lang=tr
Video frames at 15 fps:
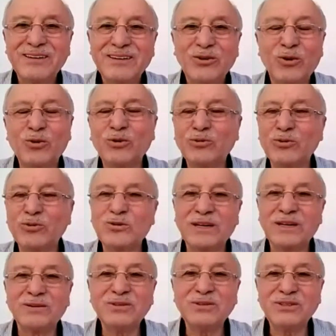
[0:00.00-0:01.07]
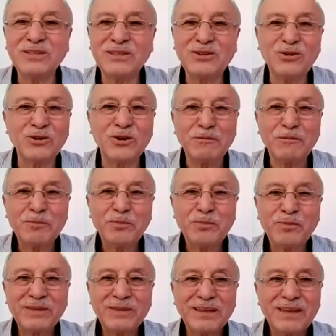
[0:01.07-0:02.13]
Okuduklarımı işitiyor.
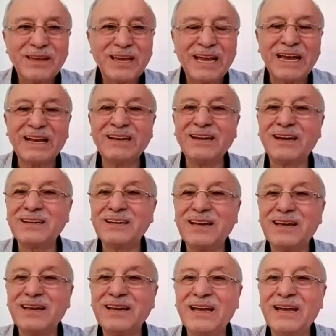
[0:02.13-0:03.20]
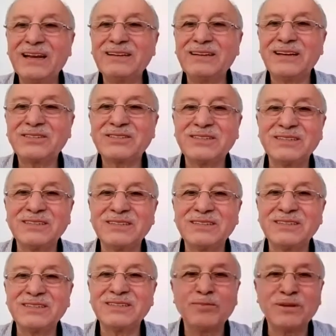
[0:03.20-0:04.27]
Elini, elini açtığın zaman
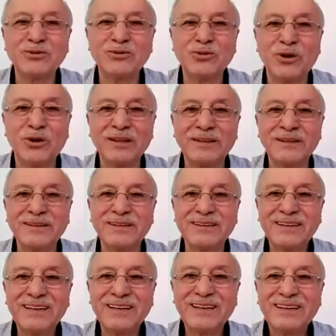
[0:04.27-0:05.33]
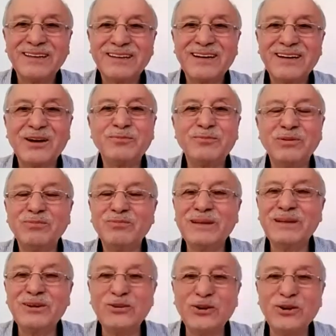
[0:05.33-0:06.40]
yaptığın duaları Rabbim
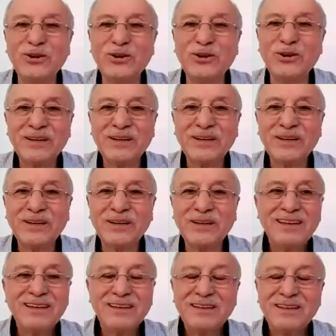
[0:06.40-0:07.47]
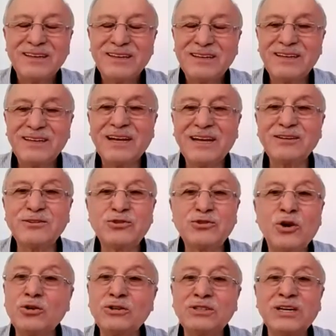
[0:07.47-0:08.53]
biliyor. Yani
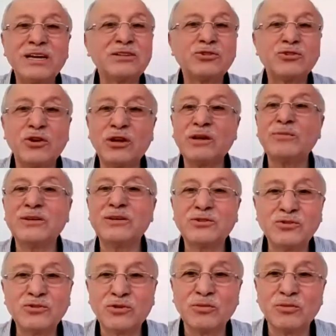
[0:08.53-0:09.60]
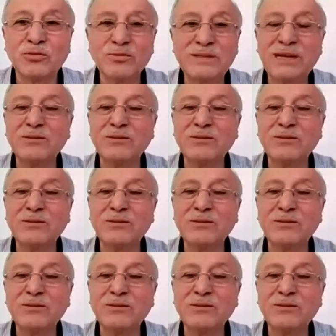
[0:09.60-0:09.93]
çok şey söylemek istiyorum.